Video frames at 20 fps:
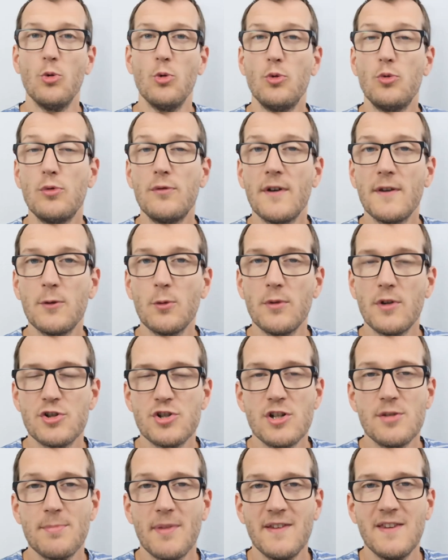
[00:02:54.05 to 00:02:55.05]
De toute façon, on
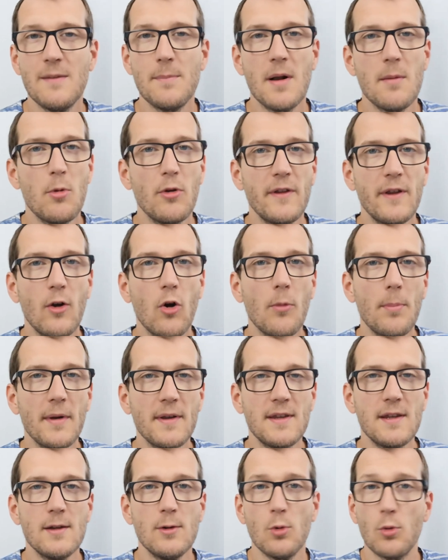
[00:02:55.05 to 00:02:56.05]
achète principalement des grands
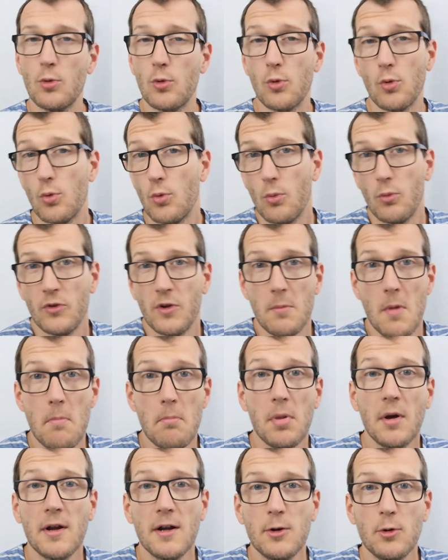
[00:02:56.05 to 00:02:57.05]
paquets, donc on euh, ne sait même
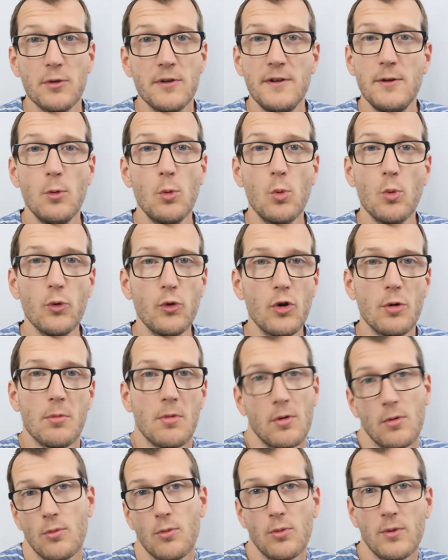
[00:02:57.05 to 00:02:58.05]
pas quelle quantité on
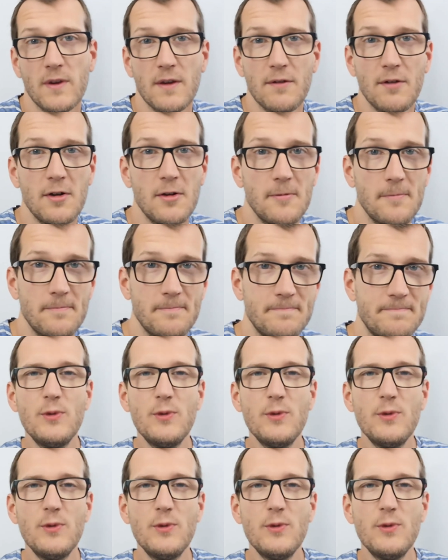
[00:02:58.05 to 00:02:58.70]
consomme ça va. Hein.